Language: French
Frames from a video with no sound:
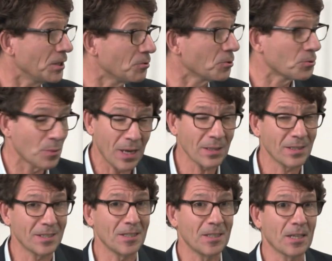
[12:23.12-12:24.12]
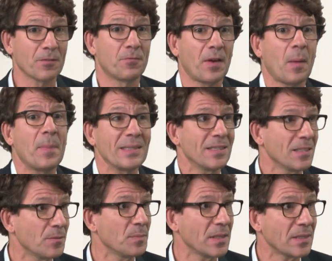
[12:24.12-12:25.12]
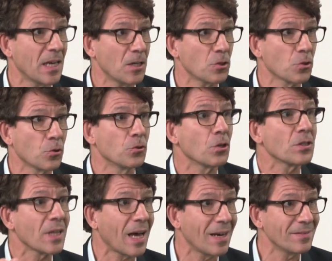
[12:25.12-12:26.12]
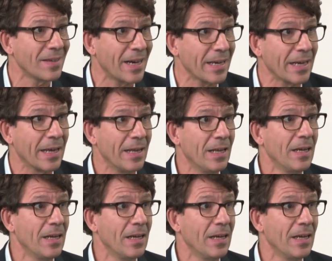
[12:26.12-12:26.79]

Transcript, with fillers: ce soir, c'est-à-dire faire passer ce message que notre travail